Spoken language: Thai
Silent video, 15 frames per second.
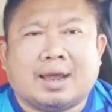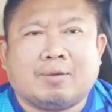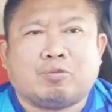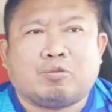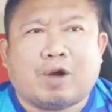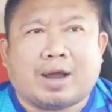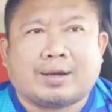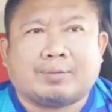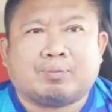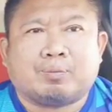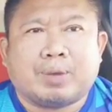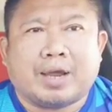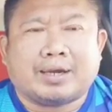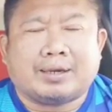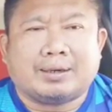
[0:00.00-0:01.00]
F1
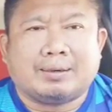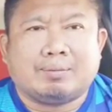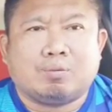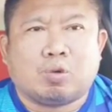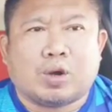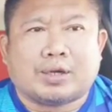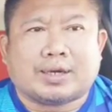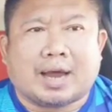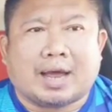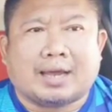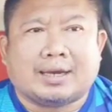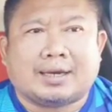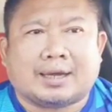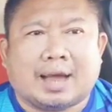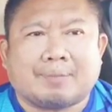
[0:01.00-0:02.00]
เพชรมวยไทย
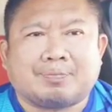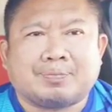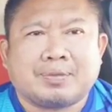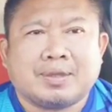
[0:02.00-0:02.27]
นะครับ